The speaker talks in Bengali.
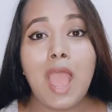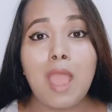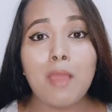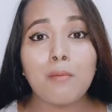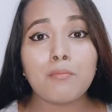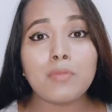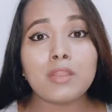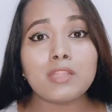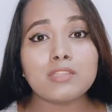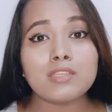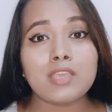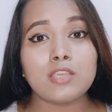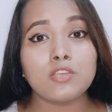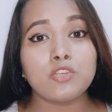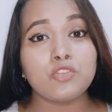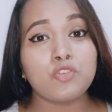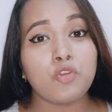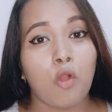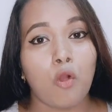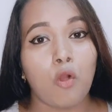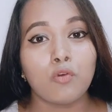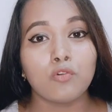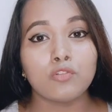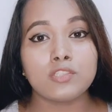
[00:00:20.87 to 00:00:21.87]
আমরা চাই
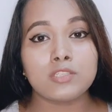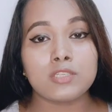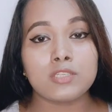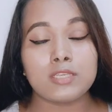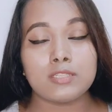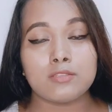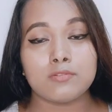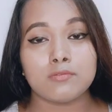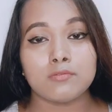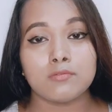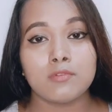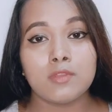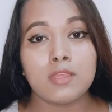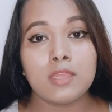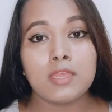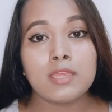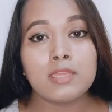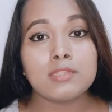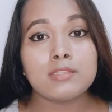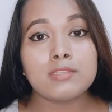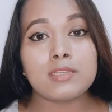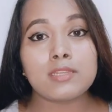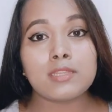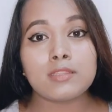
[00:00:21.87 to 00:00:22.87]
সহজ কিছু
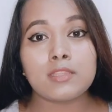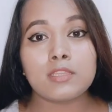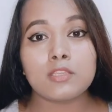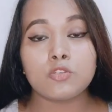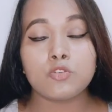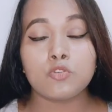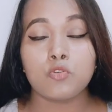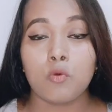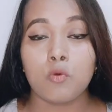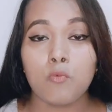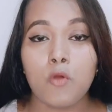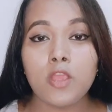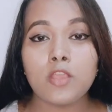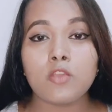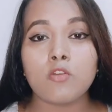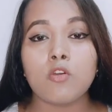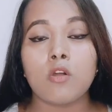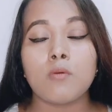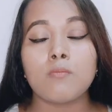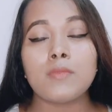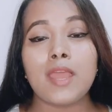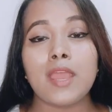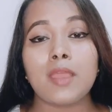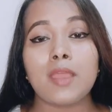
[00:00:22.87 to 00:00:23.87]
যেটাতে সময়
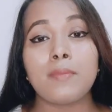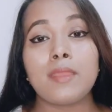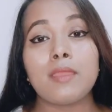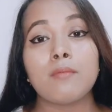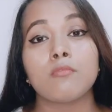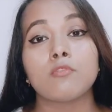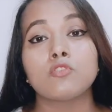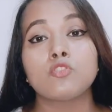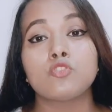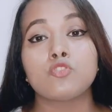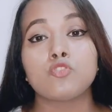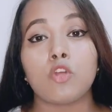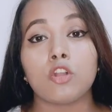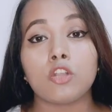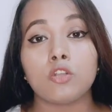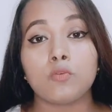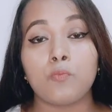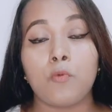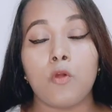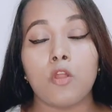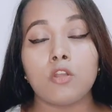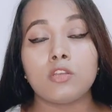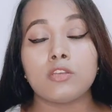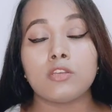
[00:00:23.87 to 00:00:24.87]
কম লাগবে এবং
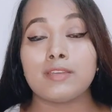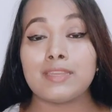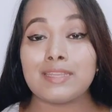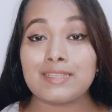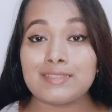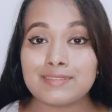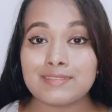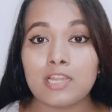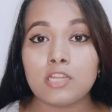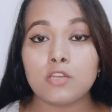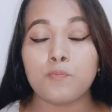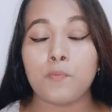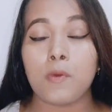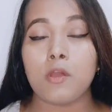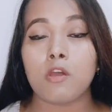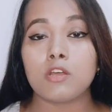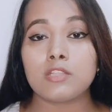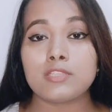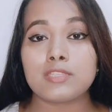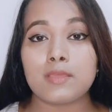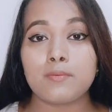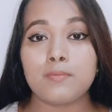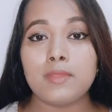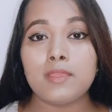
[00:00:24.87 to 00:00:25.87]
চটপট রেজাল্ট
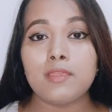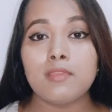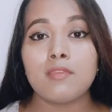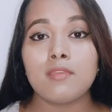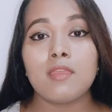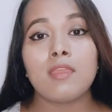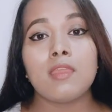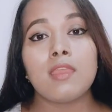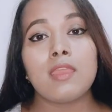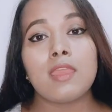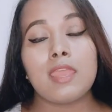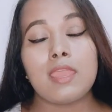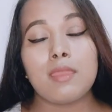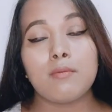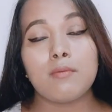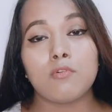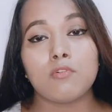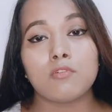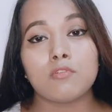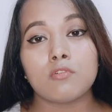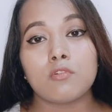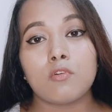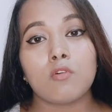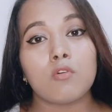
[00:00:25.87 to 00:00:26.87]
পাওয়া যাবে
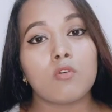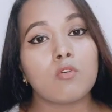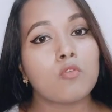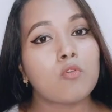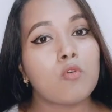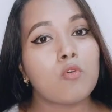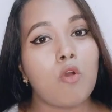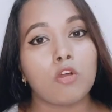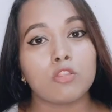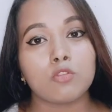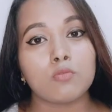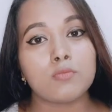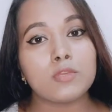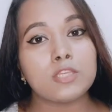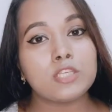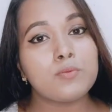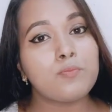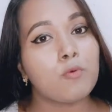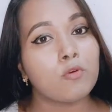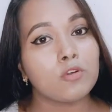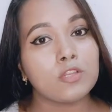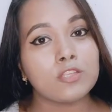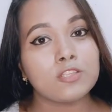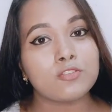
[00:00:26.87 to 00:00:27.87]
এবং অত বেশি
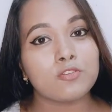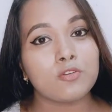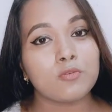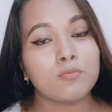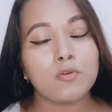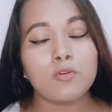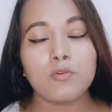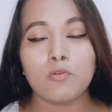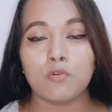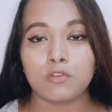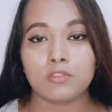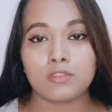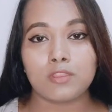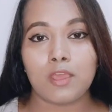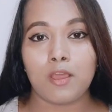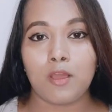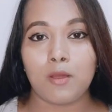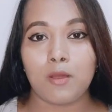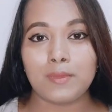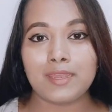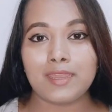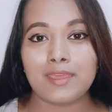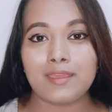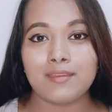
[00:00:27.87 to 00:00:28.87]
পরিশ্রমও করতে
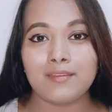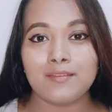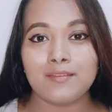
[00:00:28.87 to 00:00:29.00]
হবে না